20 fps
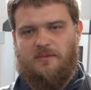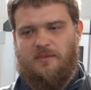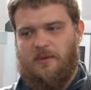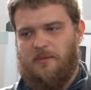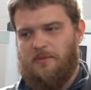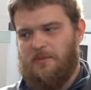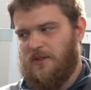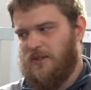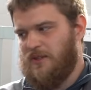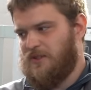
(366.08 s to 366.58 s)

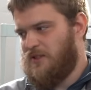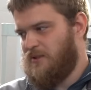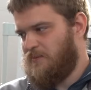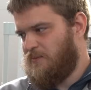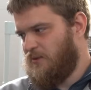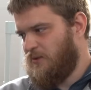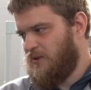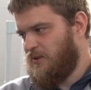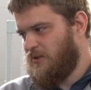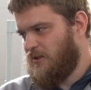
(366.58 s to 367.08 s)
Операции
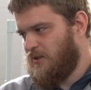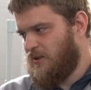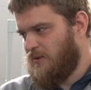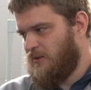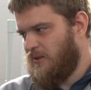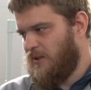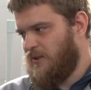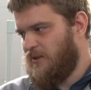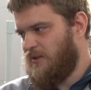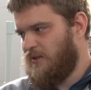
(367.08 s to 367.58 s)
по
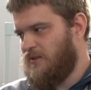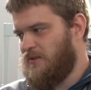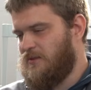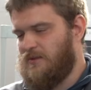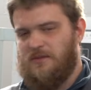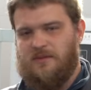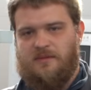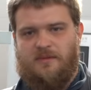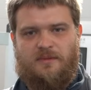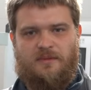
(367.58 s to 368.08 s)
изготовлению
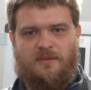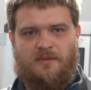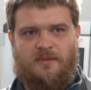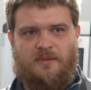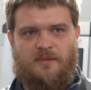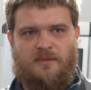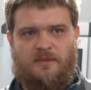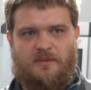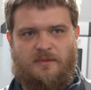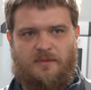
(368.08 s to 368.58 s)

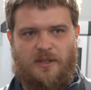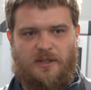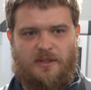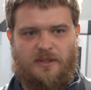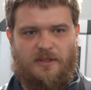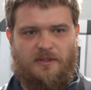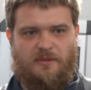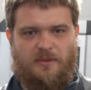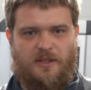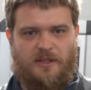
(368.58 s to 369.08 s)

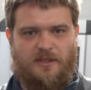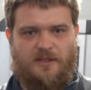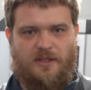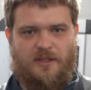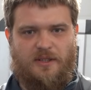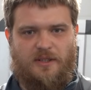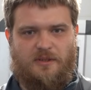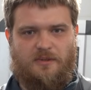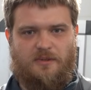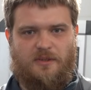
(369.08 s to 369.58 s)
данных
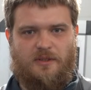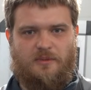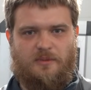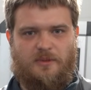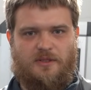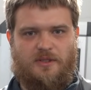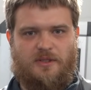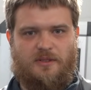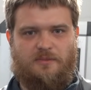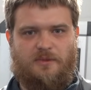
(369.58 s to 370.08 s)
двигателей, которые
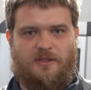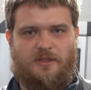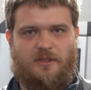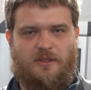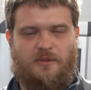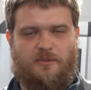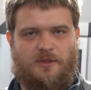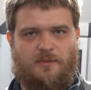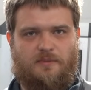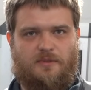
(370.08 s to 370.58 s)
мы сейчас
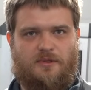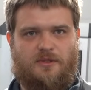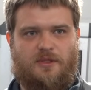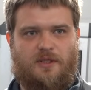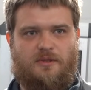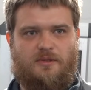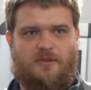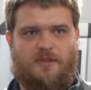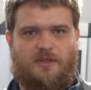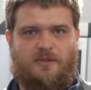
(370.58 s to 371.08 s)
планируем
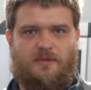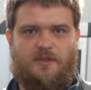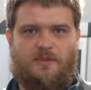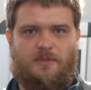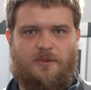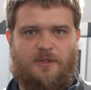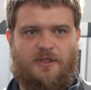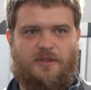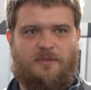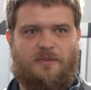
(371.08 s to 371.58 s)
запускать, уже
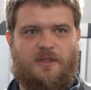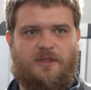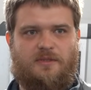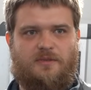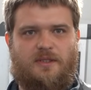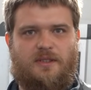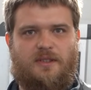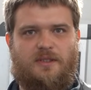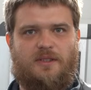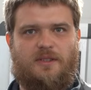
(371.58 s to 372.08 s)
возможно
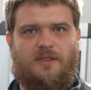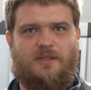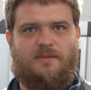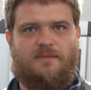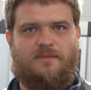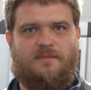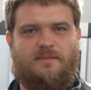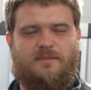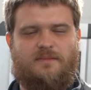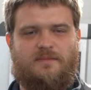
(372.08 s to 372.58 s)
производить на нем.
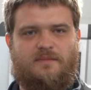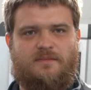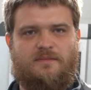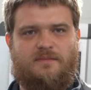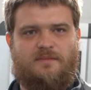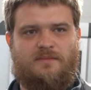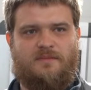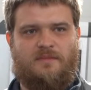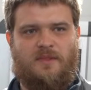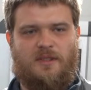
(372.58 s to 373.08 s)

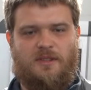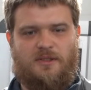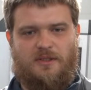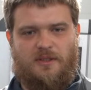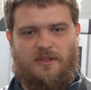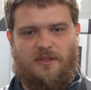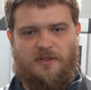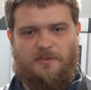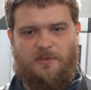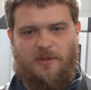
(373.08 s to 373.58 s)

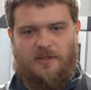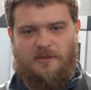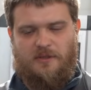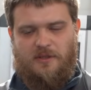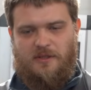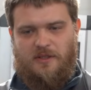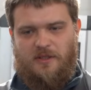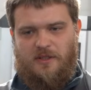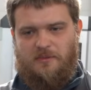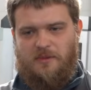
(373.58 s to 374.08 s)
Осталось
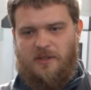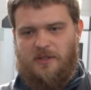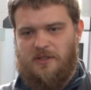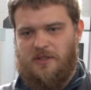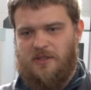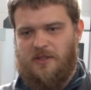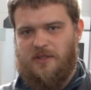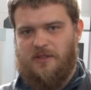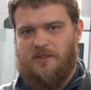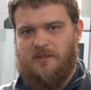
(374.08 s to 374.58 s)
произвести
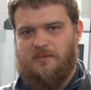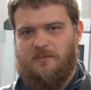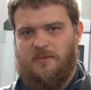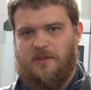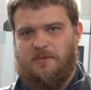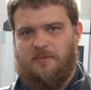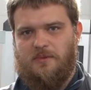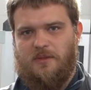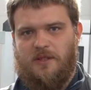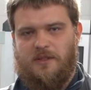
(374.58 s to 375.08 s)
небольшие
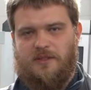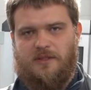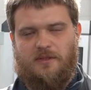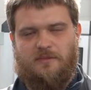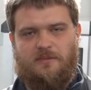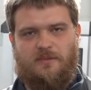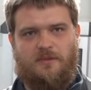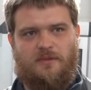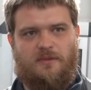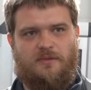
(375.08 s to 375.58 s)
манипуляции
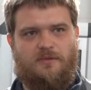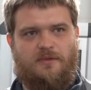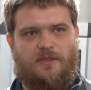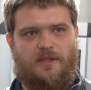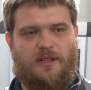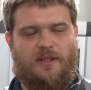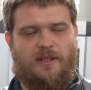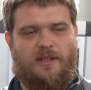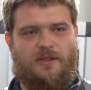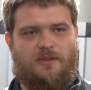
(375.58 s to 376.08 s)
по
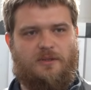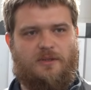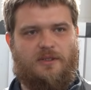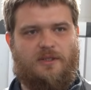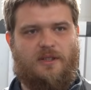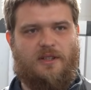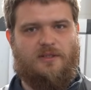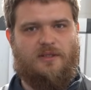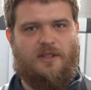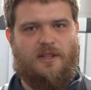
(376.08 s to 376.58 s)
финальной его
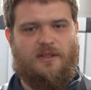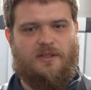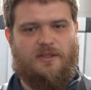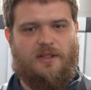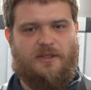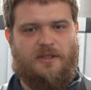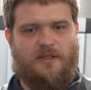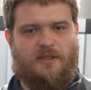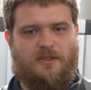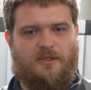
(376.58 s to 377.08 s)

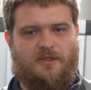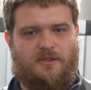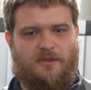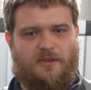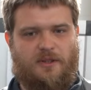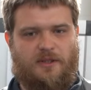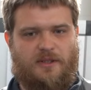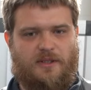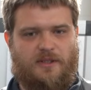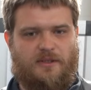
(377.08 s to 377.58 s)
отладке
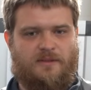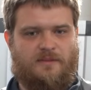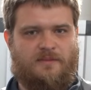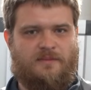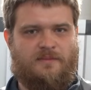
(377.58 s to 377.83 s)
настройки,